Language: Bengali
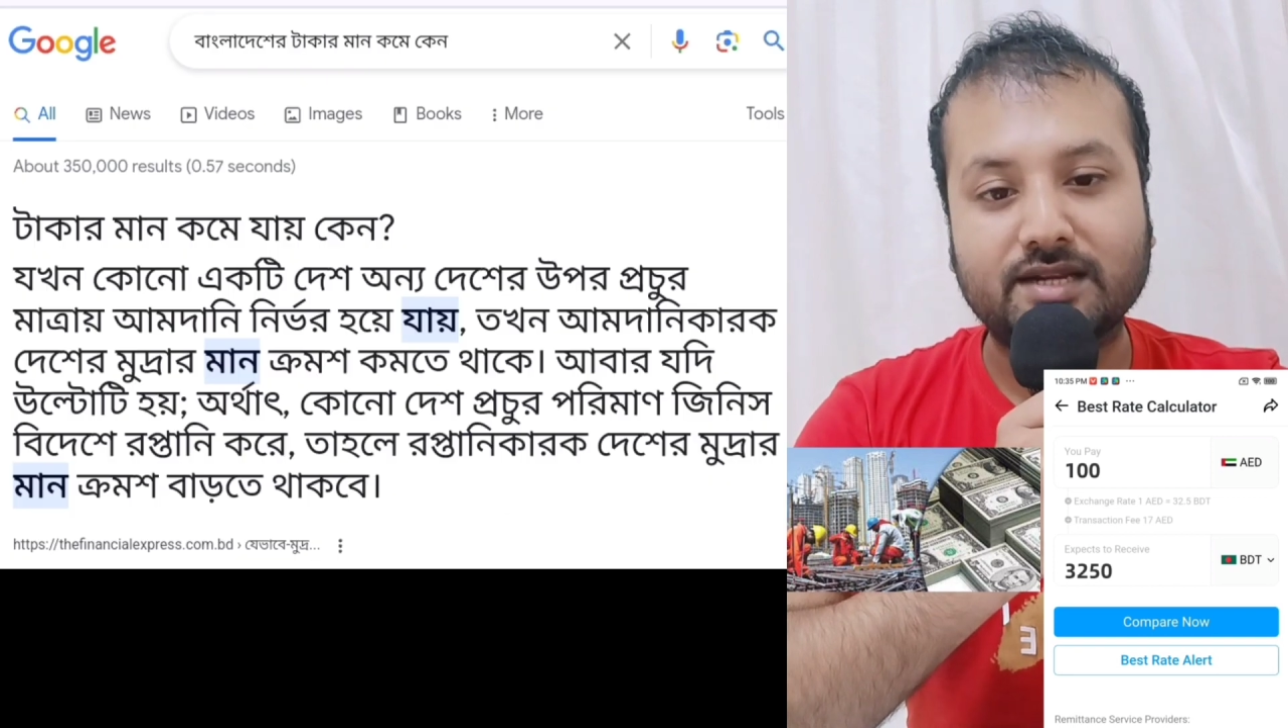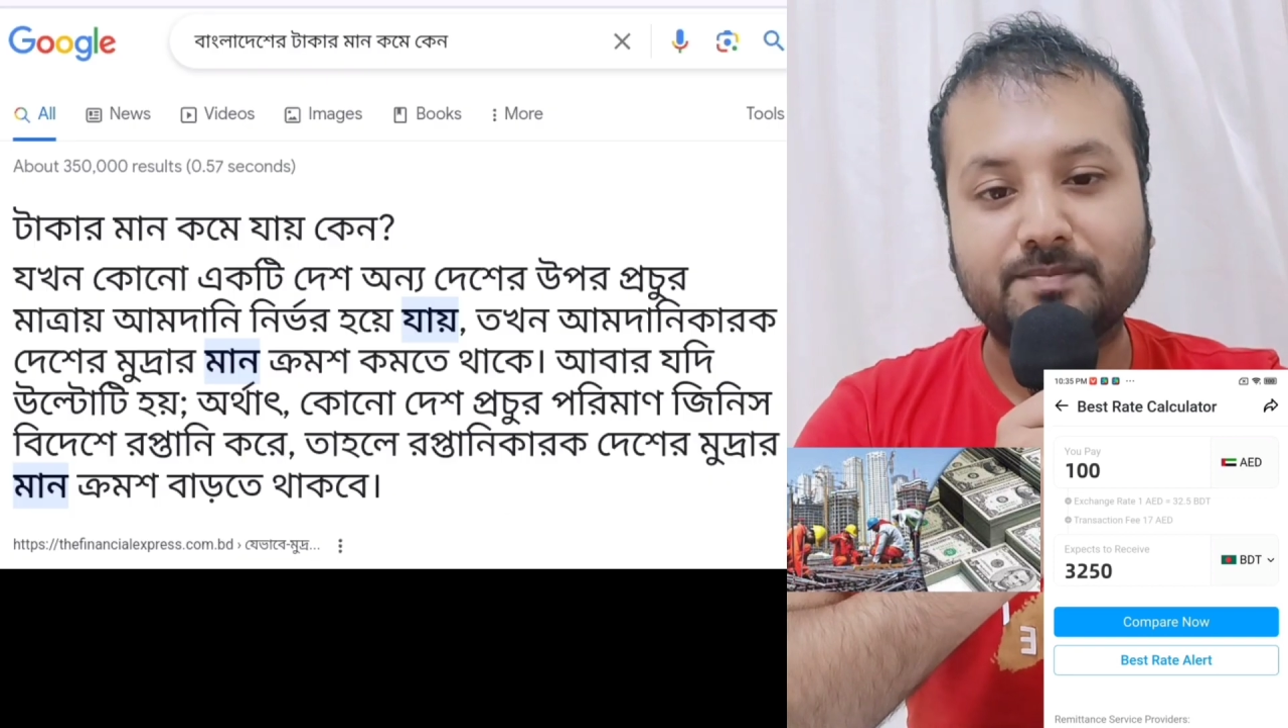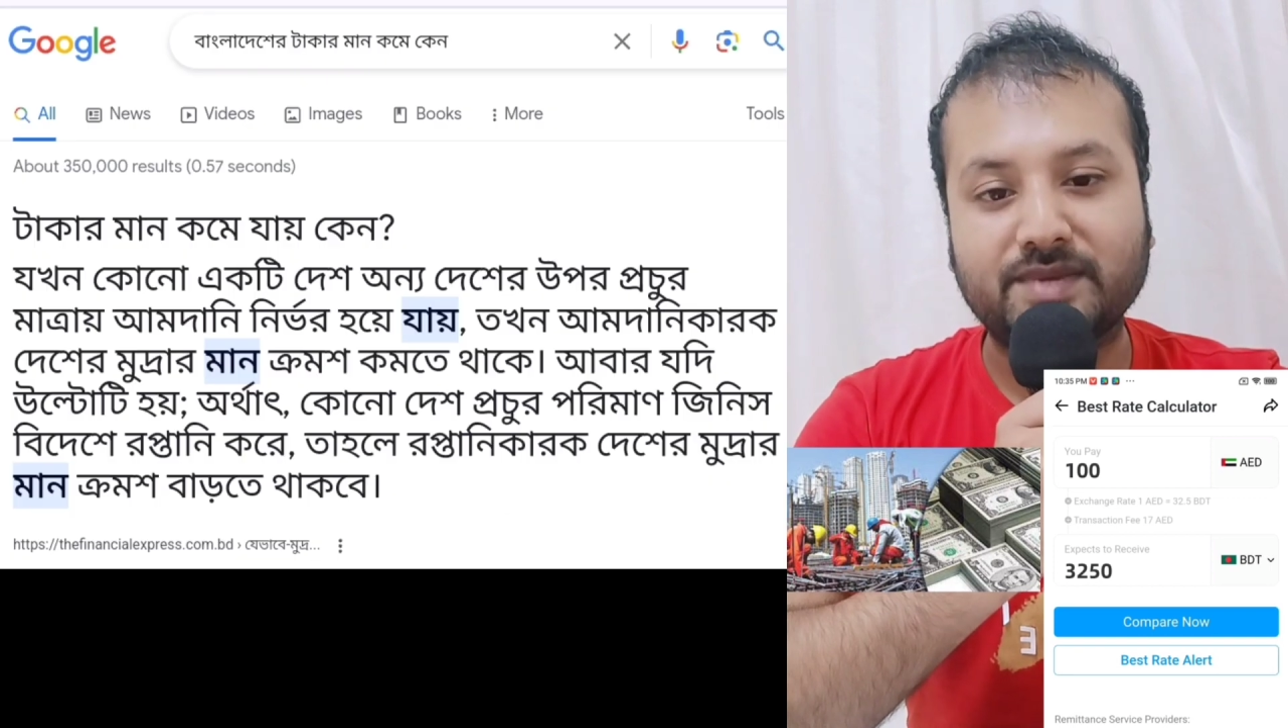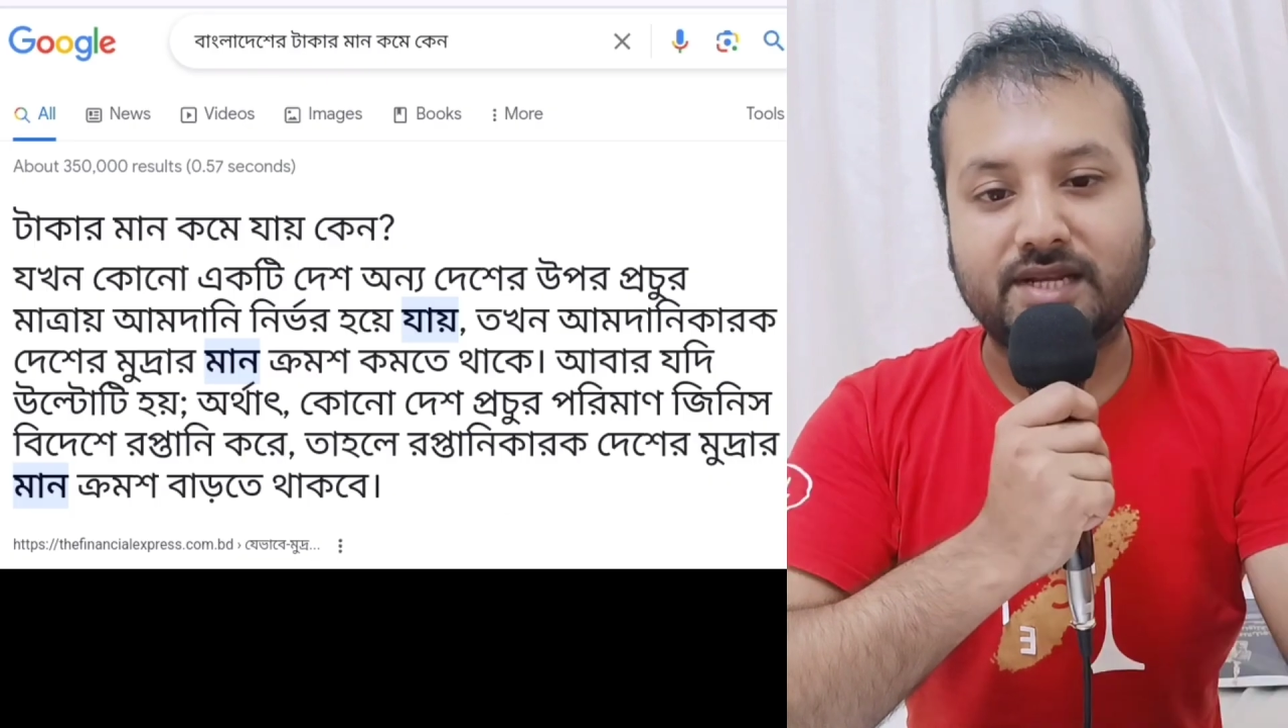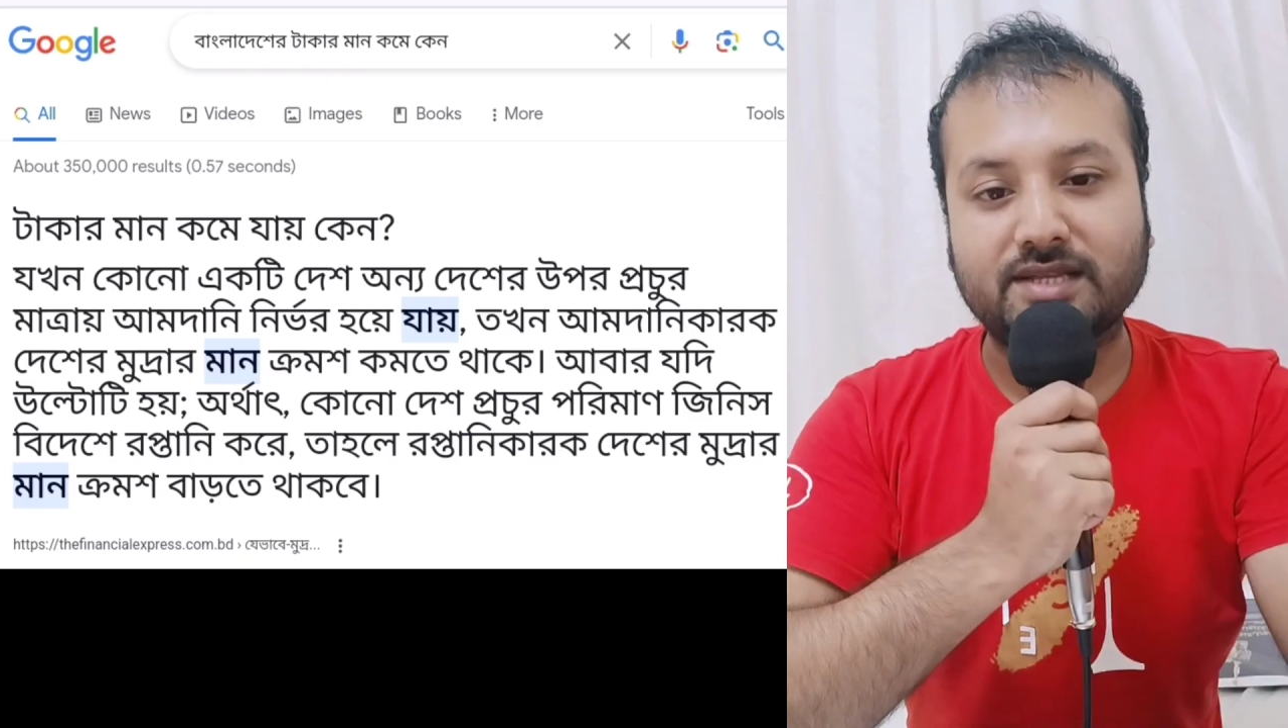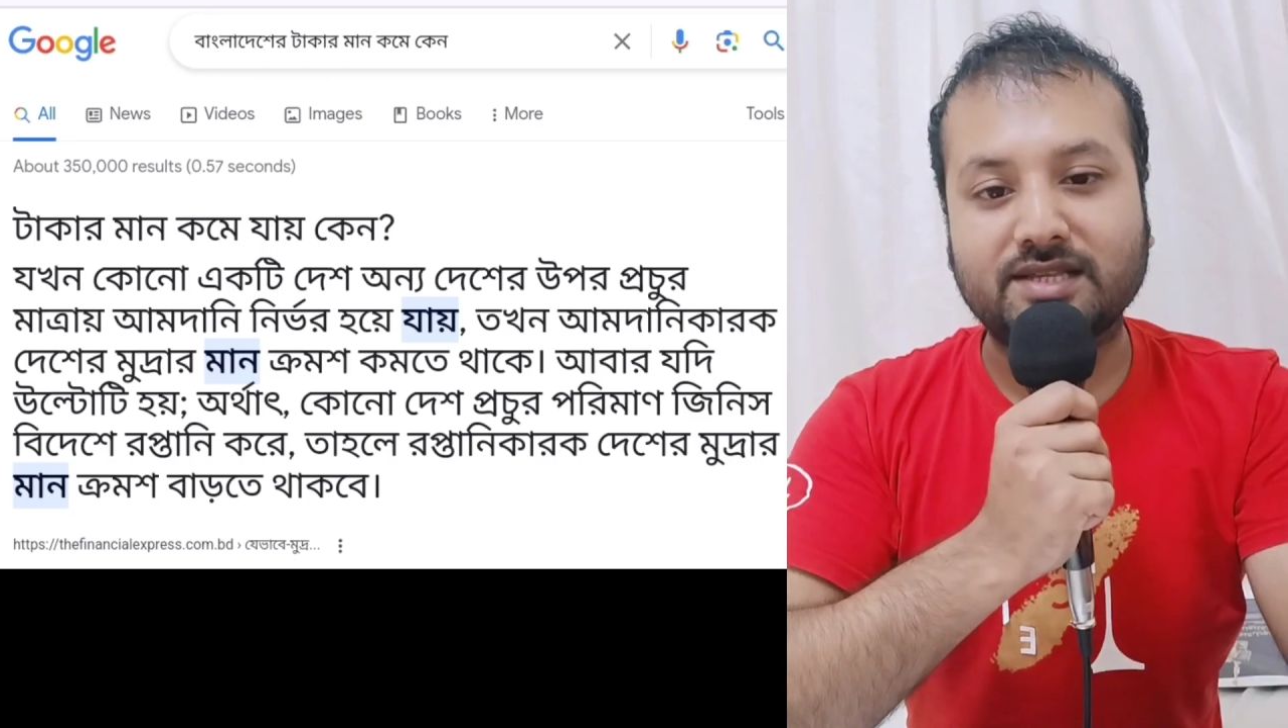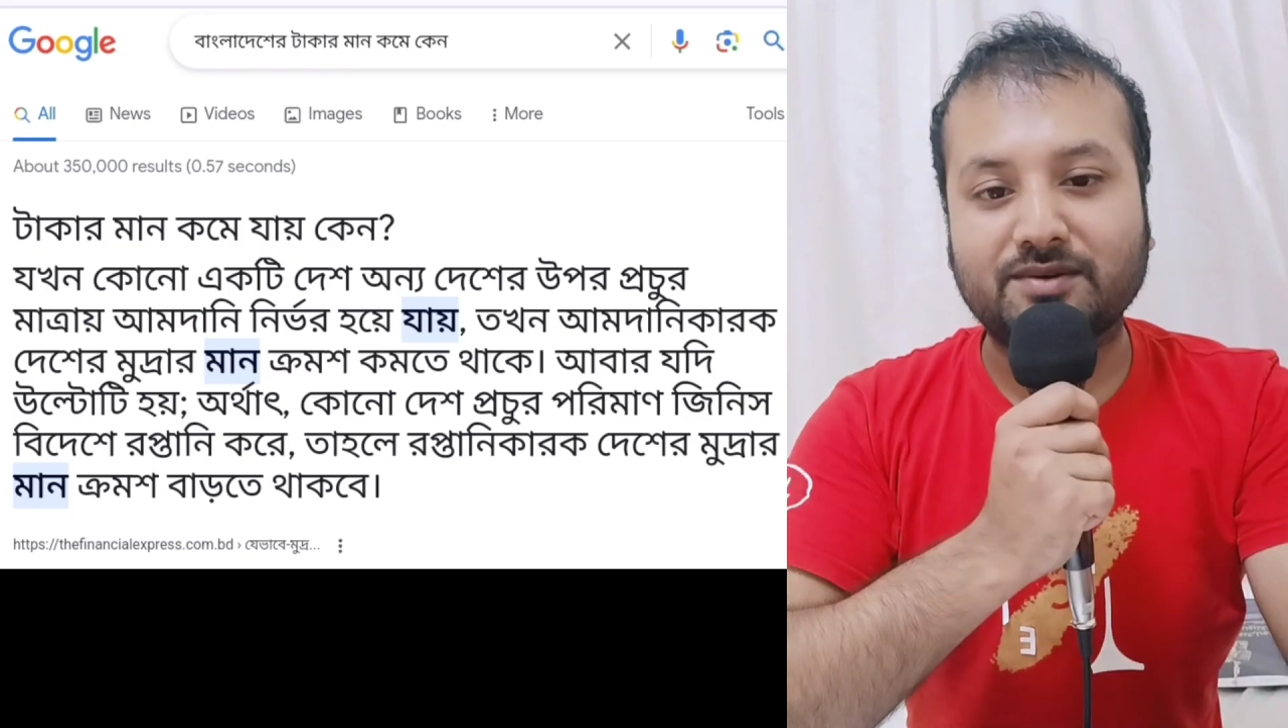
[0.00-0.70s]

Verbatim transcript: রেট বেড়ে